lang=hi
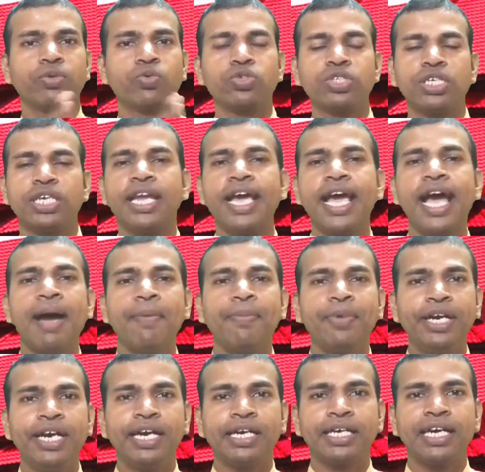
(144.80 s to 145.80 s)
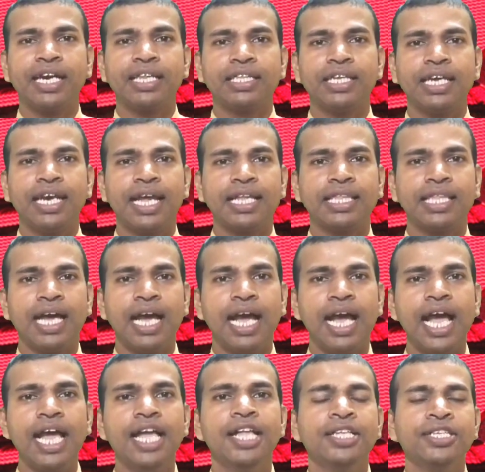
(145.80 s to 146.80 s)
ना कुछ नया अपडेट करते रहता
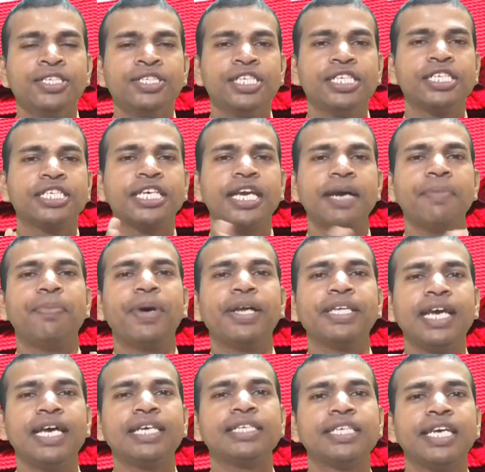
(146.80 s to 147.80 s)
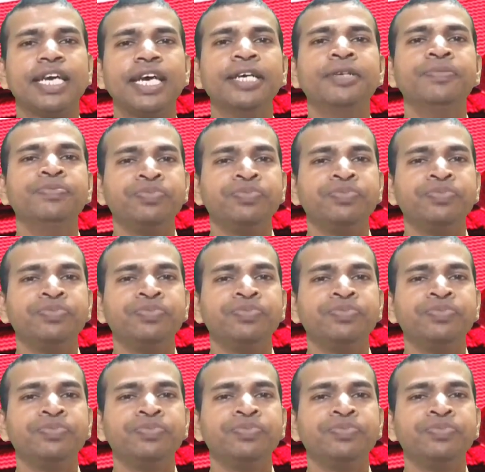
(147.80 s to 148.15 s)
है जिसके वजह से